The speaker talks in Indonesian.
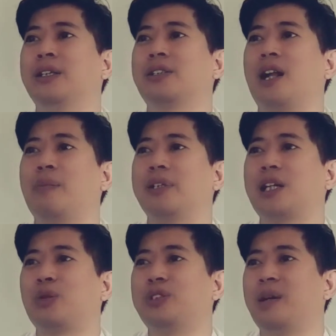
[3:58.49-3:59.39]
selama
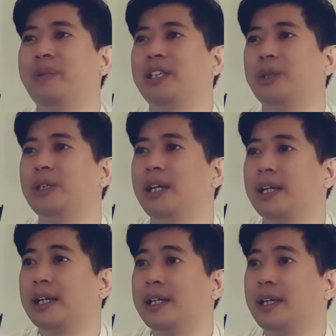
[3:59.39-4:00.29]
satu jam itu
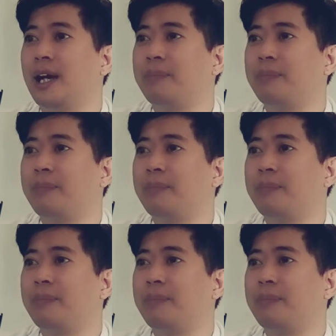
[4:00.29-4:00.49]
Hah,